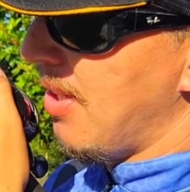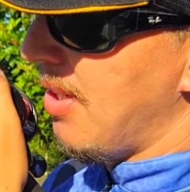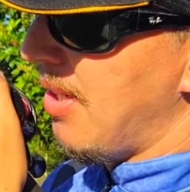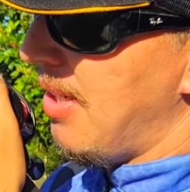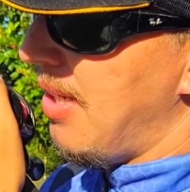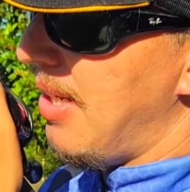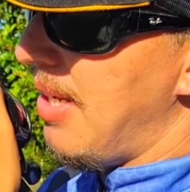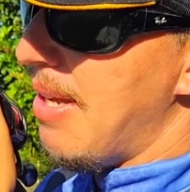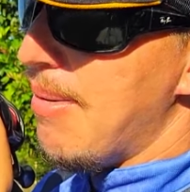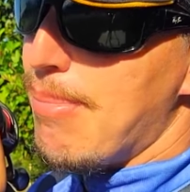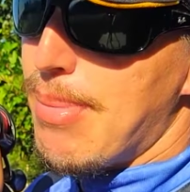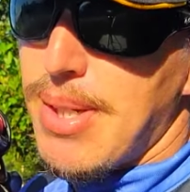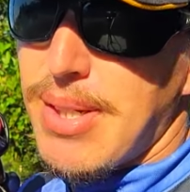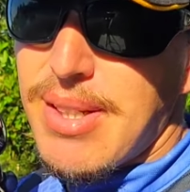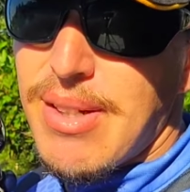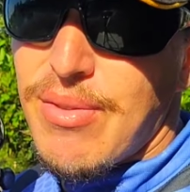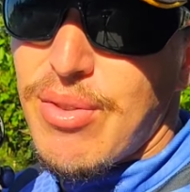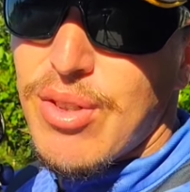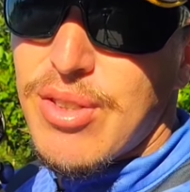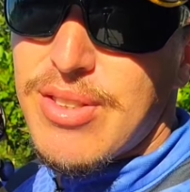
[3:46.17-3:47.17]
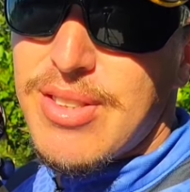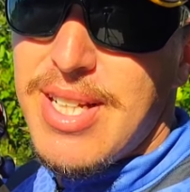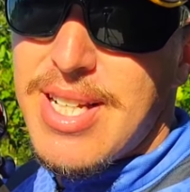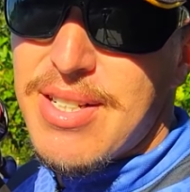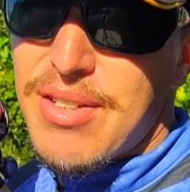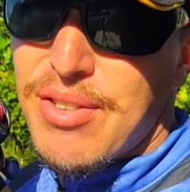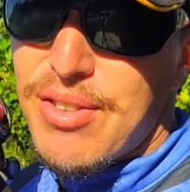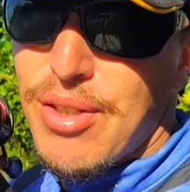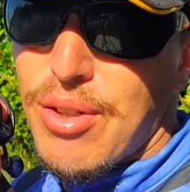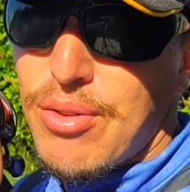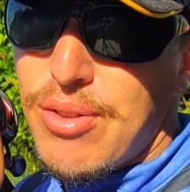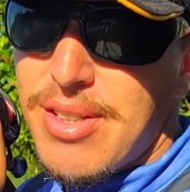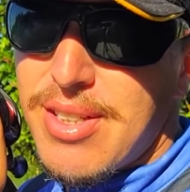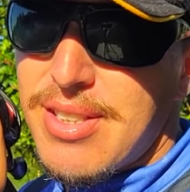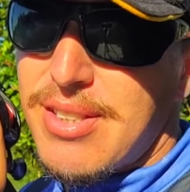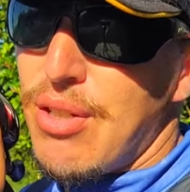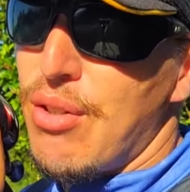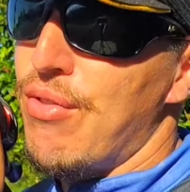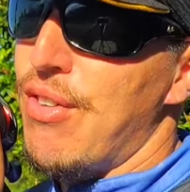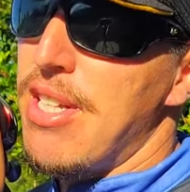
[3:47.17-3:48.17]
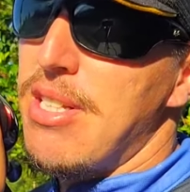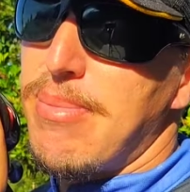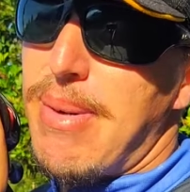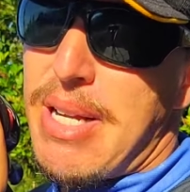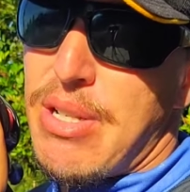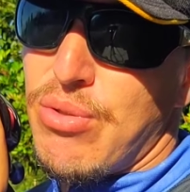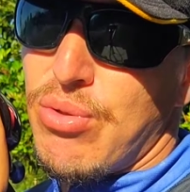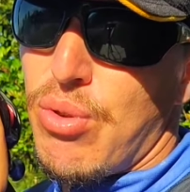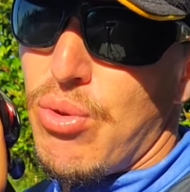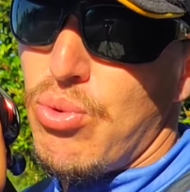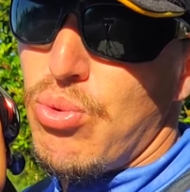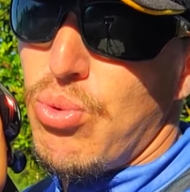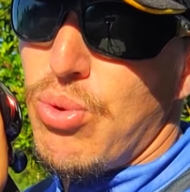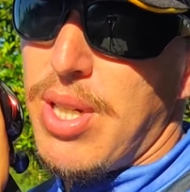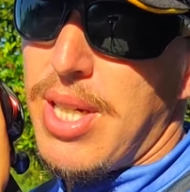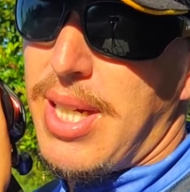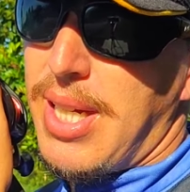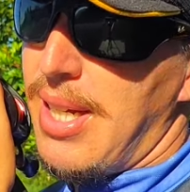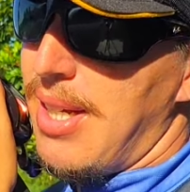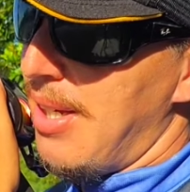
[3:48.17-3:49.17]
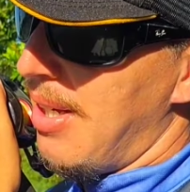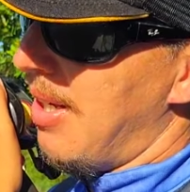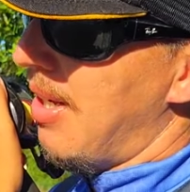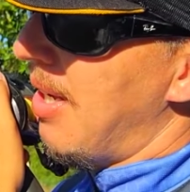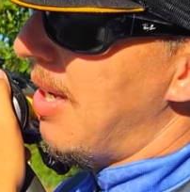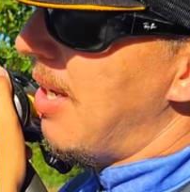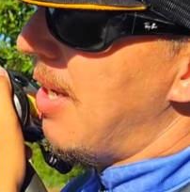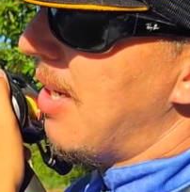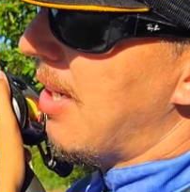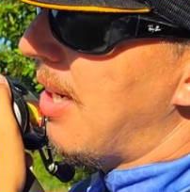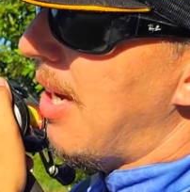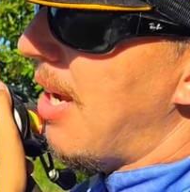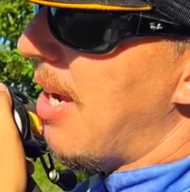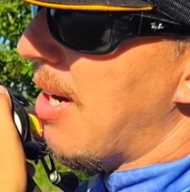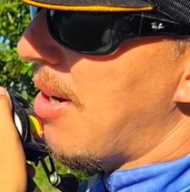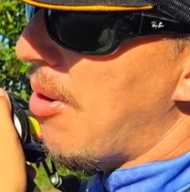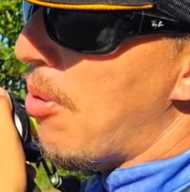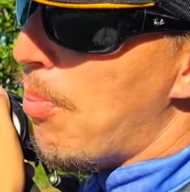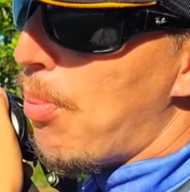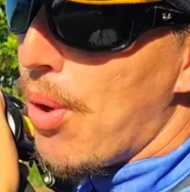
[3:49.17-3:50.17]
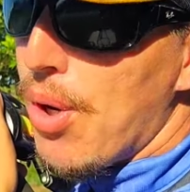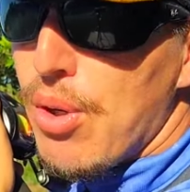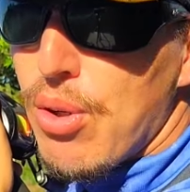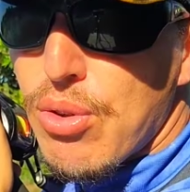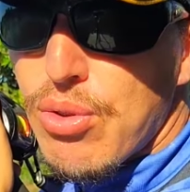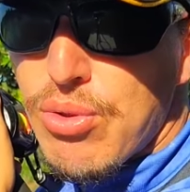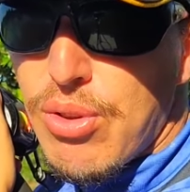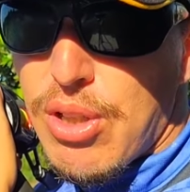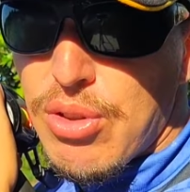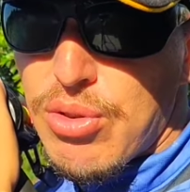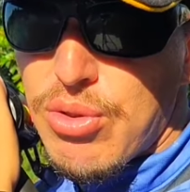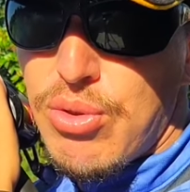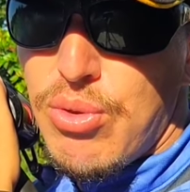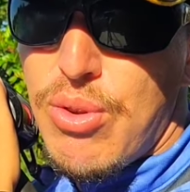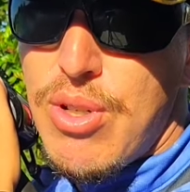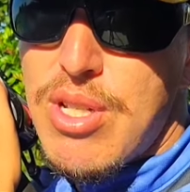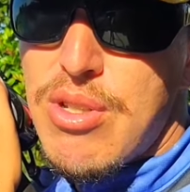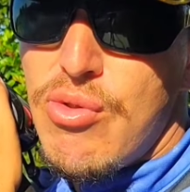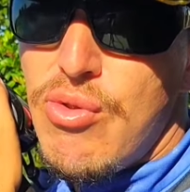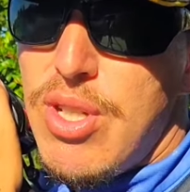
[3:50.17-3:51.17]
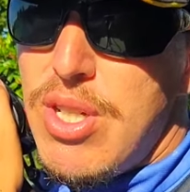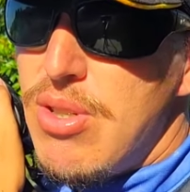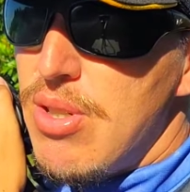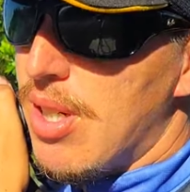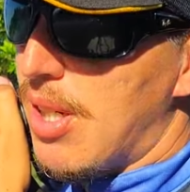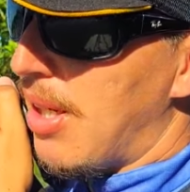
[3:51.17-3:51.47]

E lembrando a vocês que o seu Dirceu fez mais soltura aqui. Quem acompanhou os nossos dois vídeos